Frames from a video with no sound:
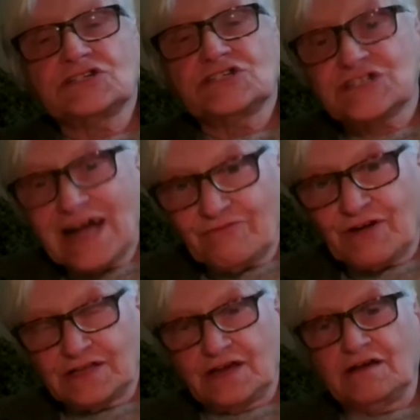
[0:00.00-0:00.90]
a kto
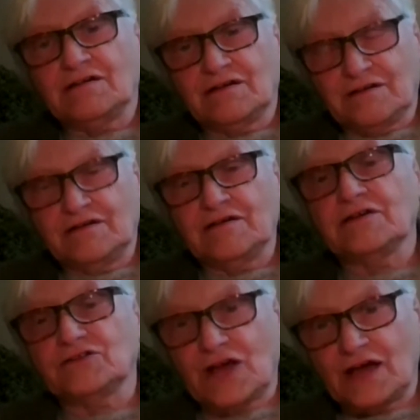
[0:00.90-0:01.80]
nie był
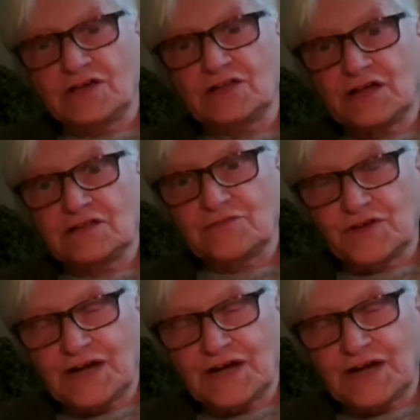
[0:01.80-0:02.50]
na, Kosowie.